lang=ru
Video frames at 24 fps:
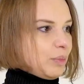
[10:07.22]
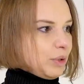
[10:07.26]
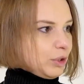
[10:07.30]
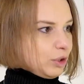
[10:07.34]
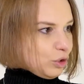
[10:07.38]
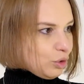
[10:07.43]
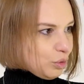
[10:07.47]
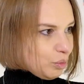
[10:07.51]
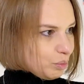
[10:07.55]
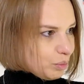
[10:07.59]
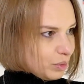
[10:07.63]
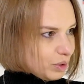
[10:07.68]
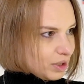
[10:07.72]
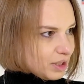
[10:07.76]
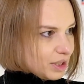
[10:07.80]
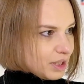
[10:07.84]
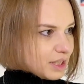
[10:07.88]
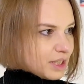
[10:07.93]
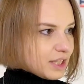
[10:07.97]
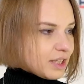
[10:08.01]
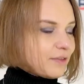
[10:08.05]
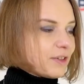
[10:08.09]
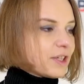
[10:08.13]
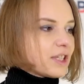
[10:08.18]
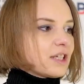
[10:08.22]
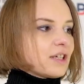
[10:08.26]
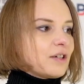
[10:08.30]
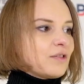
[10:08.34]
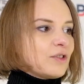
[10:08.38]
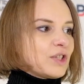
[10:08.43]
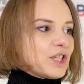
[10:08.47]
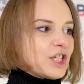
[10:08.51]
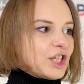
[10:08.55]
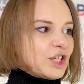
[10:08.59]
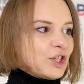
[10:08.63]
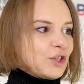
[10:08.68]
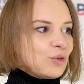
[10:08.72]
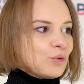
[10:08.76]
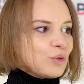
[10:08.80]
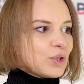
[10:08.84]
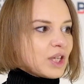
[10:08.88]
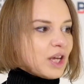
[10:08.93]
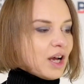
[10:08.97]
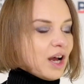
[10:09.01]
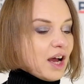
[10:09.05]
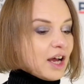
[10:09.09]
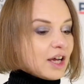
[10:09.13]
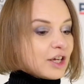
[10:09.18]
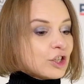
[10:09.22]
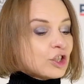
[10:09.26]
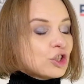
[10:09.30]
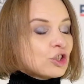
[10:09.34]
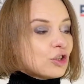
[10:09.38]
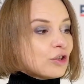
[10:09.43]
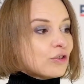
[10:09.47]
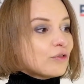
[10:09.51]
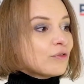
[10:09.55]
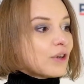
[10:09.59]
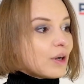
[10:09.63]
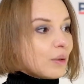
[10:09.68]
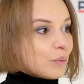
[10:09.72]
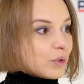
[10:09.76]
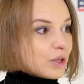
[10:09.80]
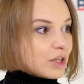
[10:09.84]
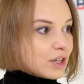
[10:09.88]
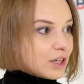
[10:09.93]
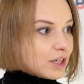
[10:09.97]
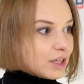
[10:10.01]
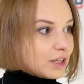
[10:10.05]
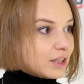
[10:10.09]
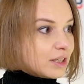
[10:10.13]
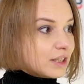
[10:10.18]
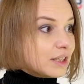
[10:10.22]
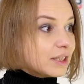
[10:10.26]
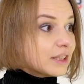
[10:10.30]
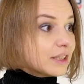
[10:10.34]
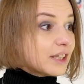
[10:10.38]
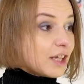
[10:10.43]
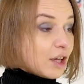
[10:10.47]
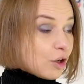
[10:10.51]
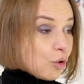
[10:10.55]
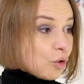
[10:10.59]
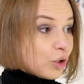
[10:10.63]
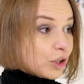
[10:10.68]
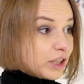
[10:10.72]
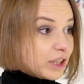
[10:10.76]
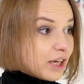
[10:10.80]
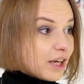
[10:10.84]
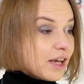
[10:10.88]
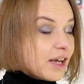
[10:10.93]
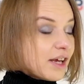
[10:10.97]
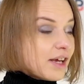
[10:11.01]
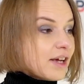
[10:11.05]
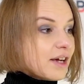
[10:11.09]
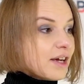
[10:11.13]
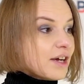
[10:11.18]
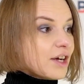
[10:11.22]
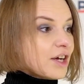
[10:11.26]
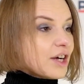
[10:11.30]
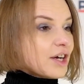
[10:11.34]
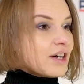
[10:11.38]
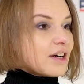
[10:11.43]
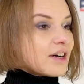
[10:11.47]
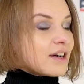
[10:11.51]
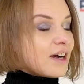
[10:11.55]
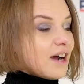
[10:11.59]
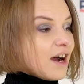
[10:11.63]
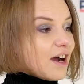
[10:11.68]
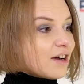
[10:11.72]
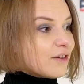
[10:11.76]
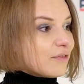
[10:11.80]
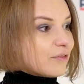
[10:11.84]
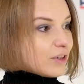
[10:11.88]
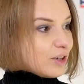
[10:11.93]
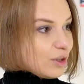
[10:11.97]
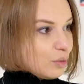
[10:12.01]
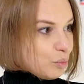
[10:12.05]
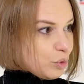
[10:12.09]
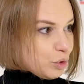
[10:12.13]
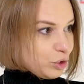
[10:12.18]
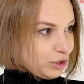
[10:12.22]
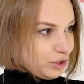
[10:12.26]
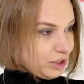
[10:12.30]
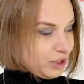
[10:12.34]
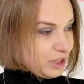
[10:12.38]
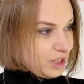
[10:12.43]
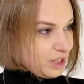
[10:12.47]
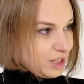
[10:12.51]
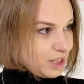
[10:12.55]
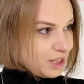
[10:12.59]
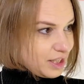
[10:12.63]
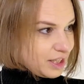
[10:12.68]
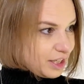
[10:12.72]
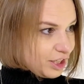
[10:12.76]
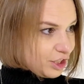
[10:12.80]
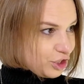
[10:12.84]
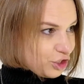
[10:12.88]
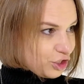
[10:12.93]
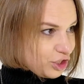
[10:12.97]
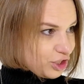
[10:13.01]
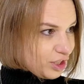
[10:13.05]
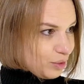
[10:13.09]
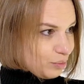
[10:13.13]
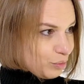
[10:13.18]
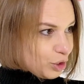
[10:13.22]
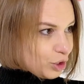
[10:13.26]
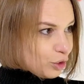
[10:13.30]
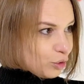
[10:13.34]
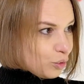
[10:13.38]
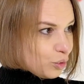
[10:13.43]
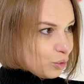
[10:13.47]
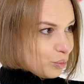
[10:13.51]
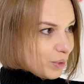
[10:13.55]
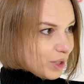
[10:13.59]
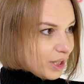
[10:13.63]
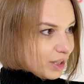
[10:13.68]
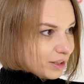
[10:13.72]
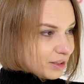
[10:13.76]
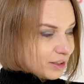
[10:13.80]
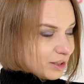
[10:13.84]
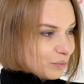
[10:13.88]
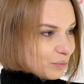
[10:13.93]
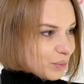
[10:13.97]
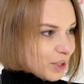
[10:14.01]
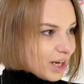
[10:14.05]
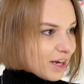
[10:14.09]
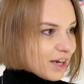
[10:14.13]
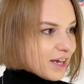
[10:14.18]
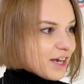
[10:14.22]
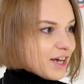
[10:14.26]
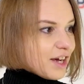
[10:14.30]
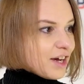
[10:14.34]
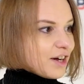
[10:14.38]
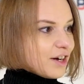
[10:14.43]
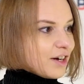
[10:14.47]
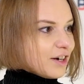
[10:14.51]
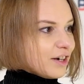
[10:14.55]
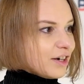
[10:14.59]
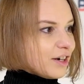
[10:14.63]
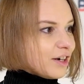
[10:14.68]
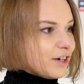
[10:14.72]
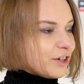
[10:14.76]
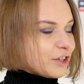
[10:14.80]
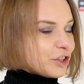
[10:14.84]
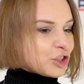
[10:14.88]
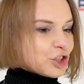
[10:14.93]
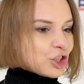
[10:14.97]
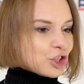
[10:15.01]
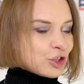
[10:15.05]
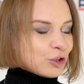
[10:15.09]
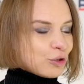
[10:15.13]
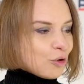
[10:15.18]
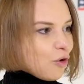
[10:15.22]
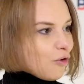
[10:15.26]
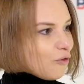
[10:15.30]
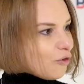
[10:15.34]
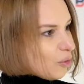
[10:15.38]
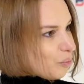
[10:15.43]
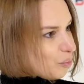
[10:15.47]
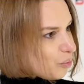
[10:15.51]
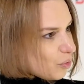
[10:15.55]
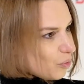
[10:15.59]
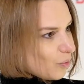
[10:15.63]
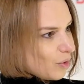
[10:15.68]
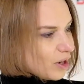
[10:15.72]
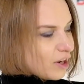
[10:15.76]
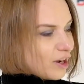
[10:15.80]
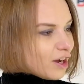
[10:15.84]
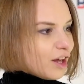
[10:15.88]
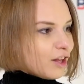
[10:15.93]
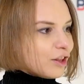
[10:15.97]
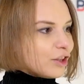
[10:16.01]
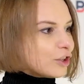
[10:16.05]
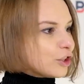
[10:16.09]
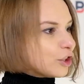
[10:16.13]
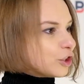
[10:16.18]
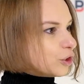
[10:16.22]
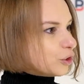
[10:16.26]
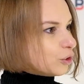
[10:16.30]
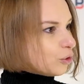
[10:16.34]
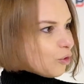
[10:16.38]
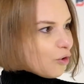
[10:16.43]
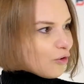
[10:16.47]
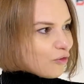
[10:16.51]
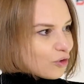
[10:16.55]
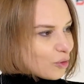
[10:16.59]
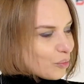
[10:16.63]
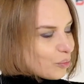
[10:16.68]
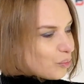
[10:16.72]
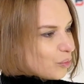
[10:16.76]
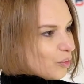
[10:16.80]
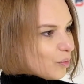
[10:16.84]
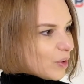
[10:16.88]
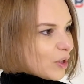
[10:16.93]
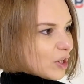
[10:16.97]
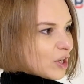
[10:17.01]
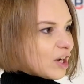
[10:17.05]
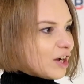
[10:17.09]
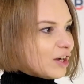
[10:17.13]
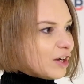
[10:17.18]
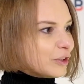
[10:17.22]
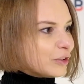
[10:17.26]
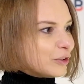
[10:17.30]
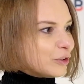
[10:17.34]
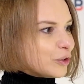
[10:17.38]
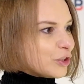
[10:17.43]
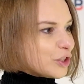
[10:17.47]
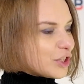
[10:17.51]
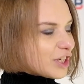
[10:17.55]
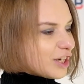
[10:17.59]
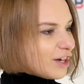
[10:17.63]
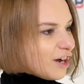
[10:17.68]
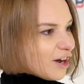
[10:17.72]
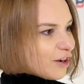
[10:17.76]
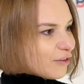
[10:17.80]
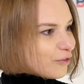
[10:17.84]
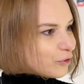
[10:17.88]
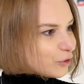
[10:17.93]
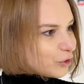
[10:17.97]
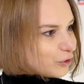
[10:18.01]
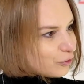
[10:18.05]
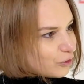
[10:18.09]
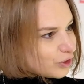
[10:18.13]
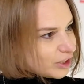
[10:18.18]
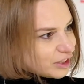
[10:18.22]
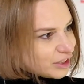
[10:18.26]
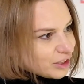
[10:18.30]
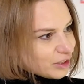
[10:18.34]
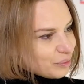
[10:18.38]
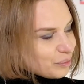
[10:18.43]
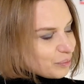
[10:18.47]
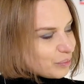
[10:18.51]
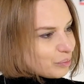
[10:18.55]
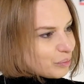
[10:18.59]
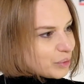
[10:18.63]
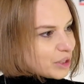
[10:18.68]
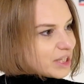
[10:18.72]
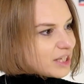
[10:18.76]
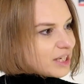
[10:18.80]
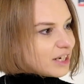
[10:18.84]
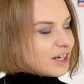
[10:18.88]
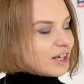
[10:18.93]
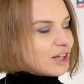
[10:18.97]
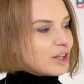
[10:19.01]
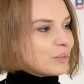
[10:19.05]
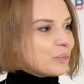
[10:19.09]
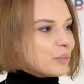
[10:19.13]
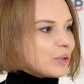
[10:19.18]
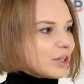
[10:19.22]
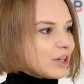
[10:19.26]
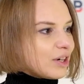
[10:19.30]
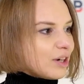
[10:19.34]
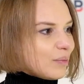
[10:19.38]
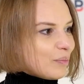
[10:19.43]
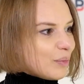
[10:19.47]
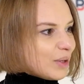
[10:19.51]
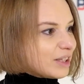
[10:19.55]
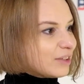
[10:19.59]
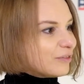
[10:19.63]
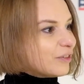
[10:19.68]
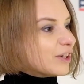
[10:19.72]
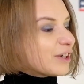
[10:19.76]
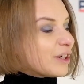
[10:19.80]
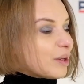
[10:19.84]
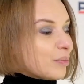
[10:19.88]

потом а, Советского Союза, а еще и в рамках а, народа. Как вы работали с историческими документами? А, что вам помогало? Кто вам помогал? То есть как вот, вы этот материал перерабатывали?